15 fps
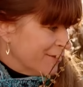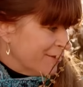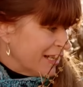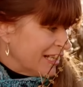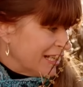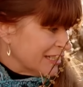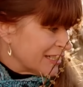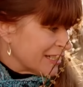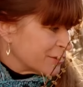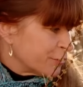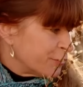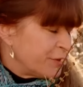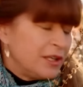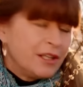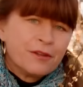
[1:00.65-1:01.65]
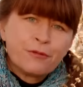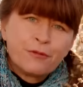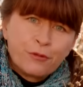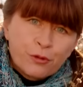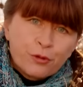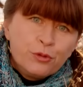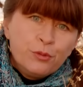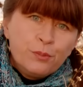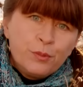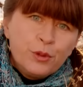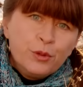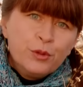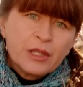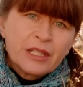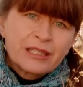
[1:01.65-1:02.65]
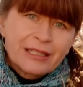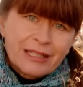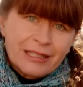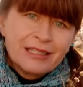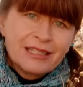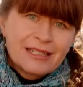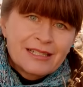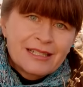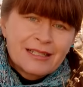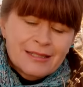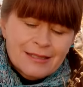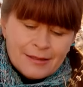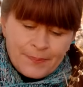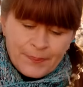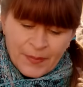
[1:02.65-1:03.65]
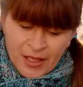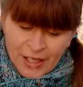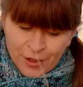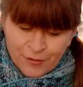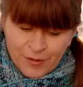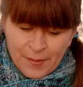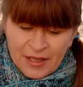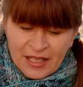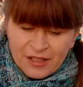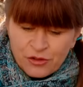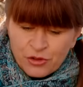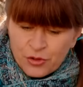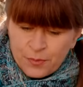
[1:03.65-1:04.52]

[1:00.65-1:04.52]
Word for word: weil halt da so viele Frühblüher drinnen sitzen. Und wenn man da zu